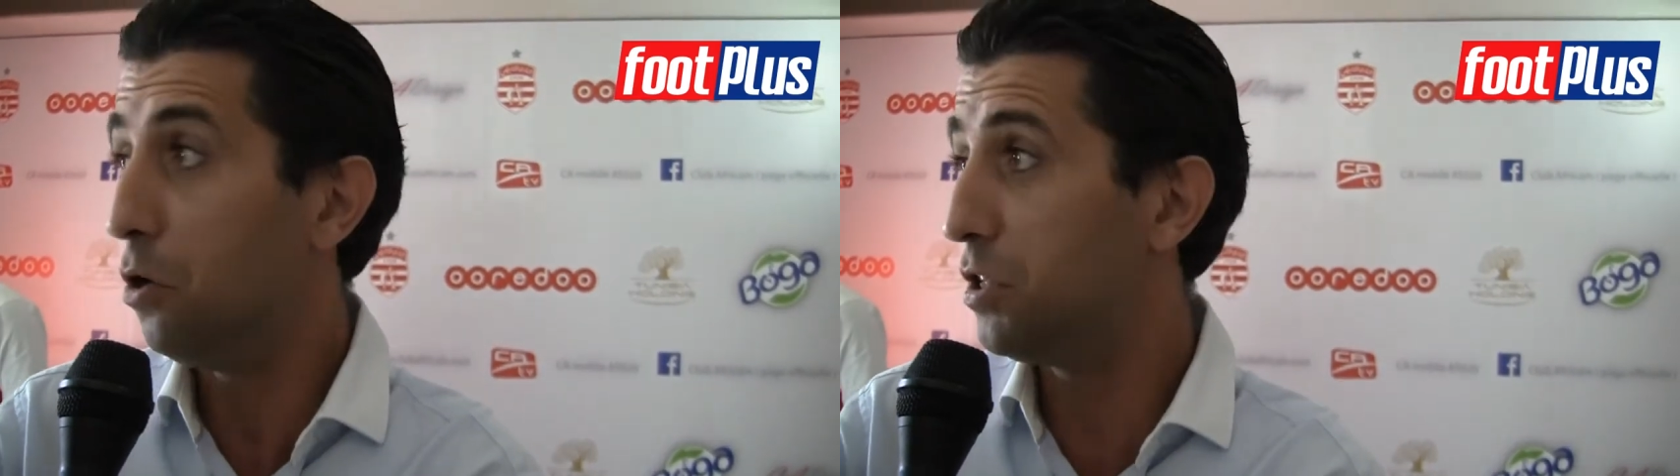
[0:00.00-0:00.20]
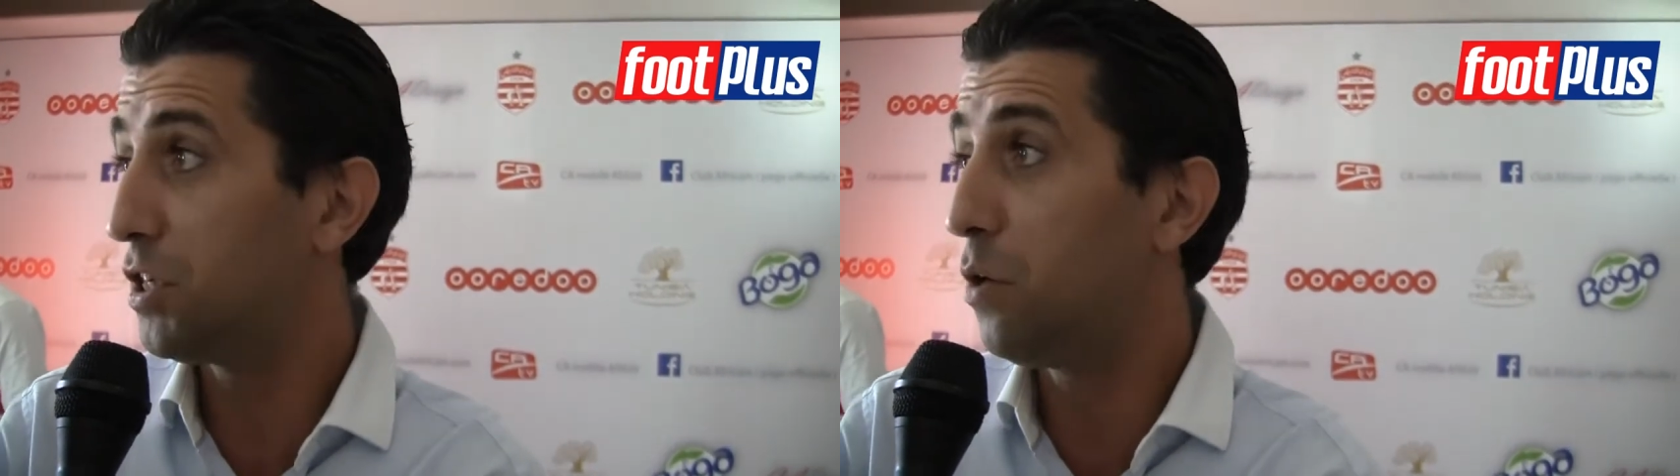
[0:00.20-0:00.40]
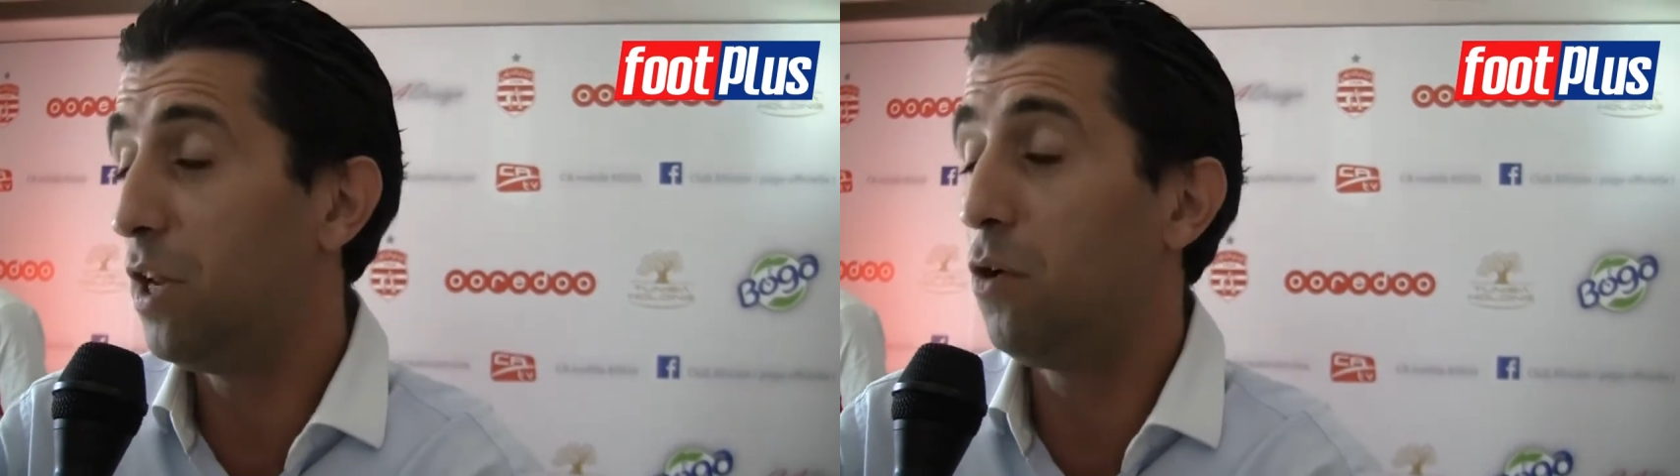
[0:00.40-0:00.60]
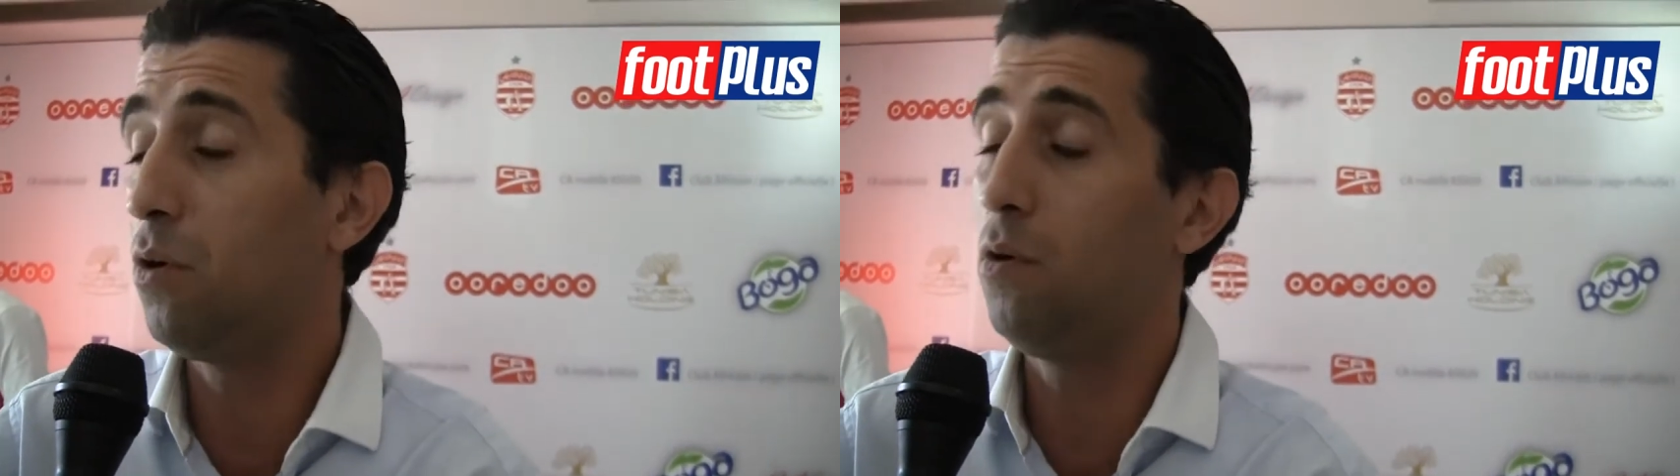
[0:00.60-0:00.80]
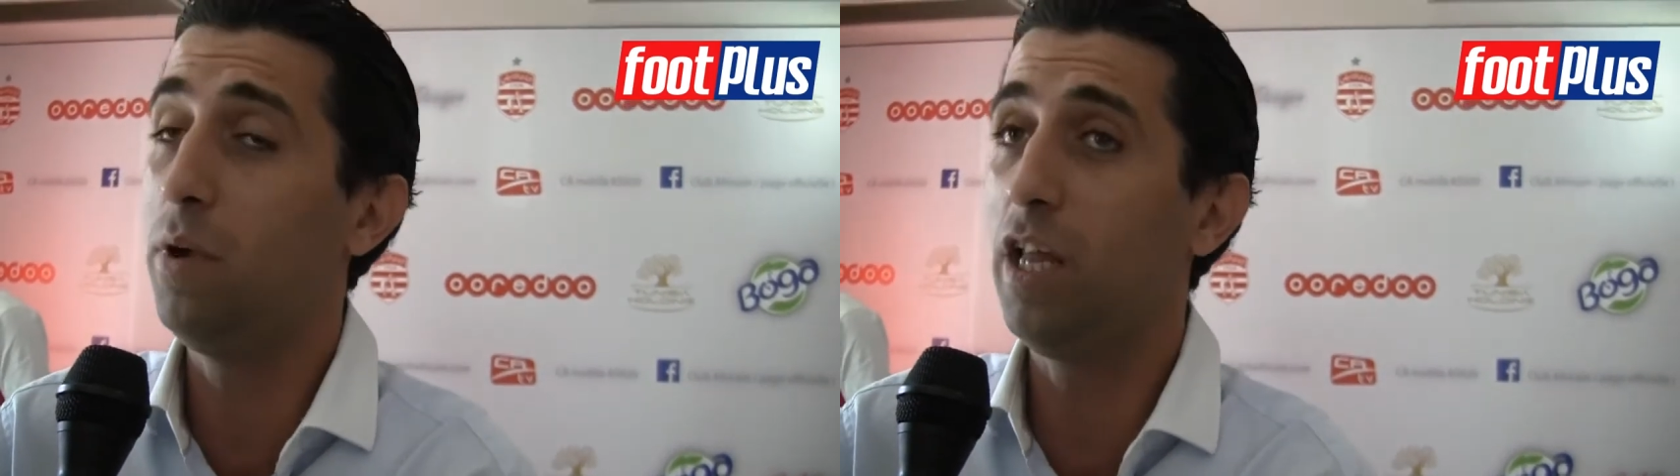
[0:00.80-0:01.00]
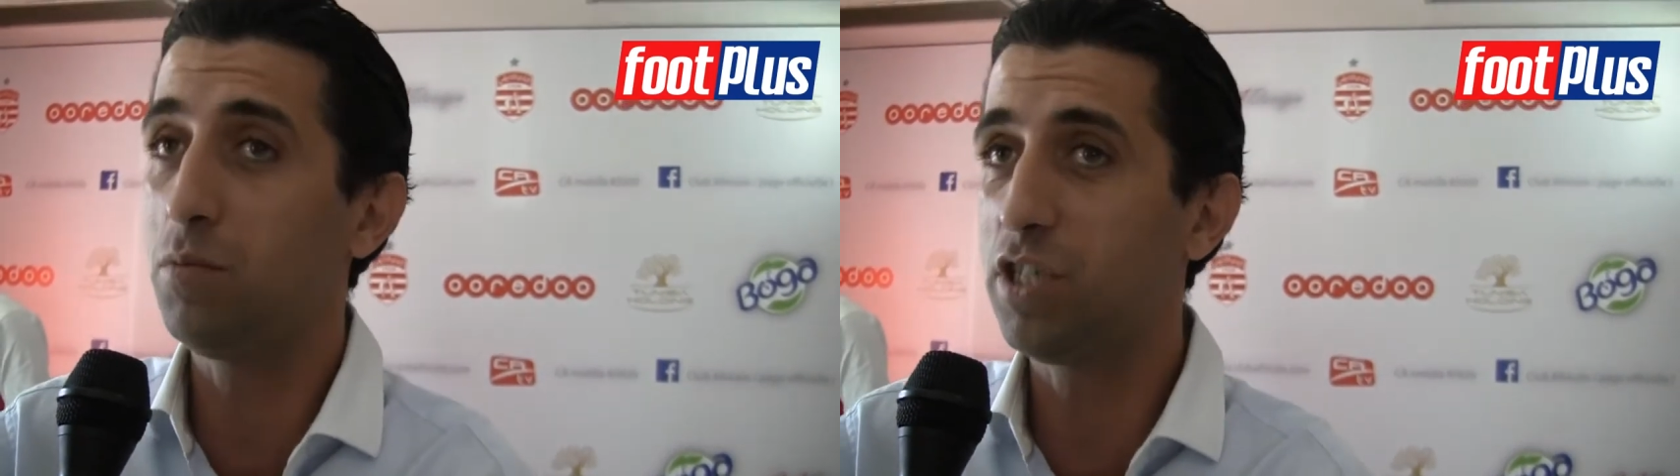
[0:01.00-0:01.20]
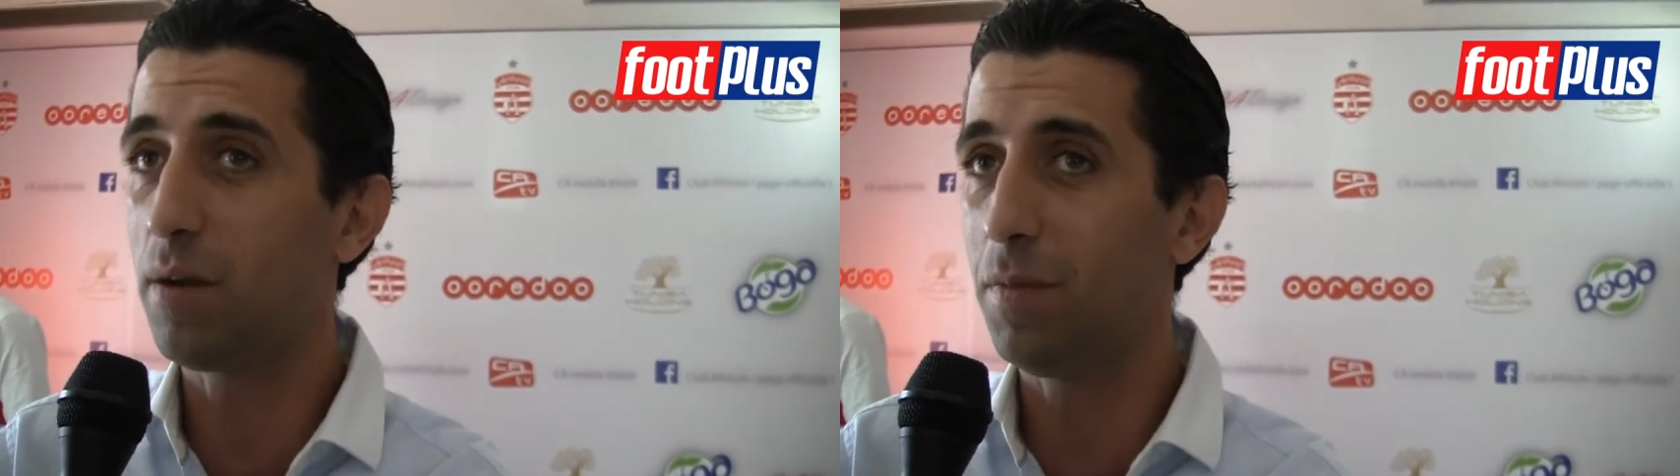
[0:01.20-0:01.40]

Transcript: ديجا هو لاعب شطر